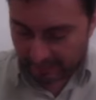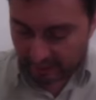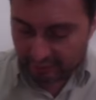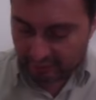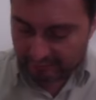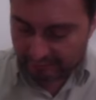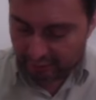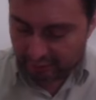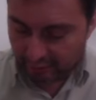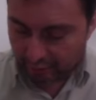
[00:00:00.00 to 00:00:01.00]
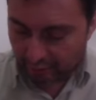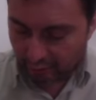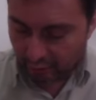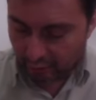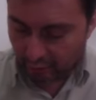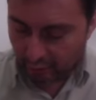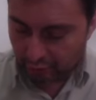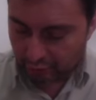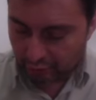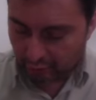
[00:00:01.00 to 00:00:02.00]
Ellos respondieron,
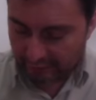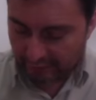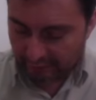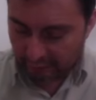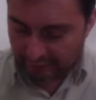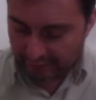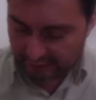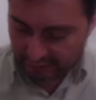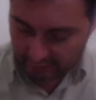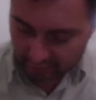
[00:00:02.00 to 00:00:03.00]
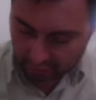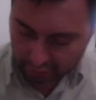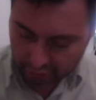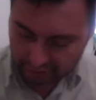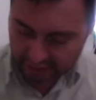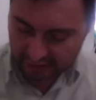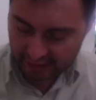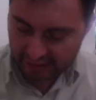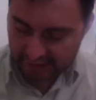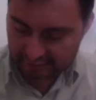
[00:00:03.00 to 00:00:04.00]
unos Juan el Bautista, otros
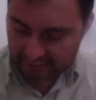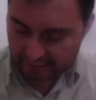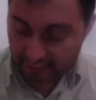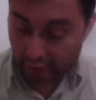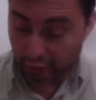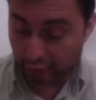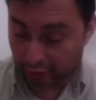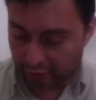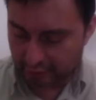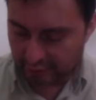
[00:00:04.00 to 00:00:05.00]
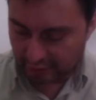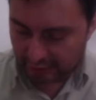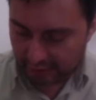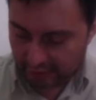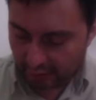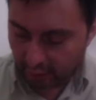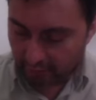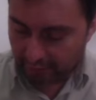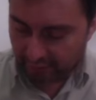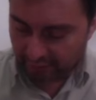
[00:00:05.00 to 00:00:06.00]
Elías y otros que
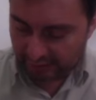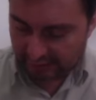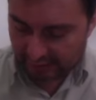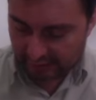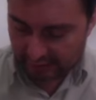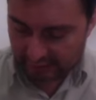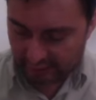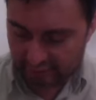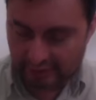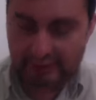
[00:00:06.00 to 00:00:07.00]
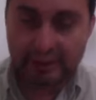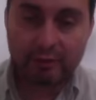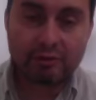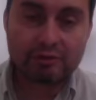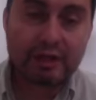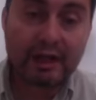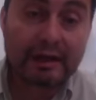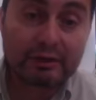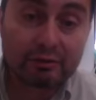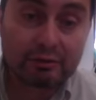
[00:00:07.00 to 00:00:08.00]
algún profeta de los antiguos que ha
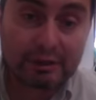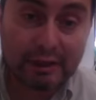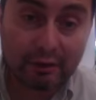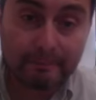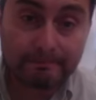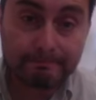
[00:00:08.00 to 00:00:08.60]
resucitado.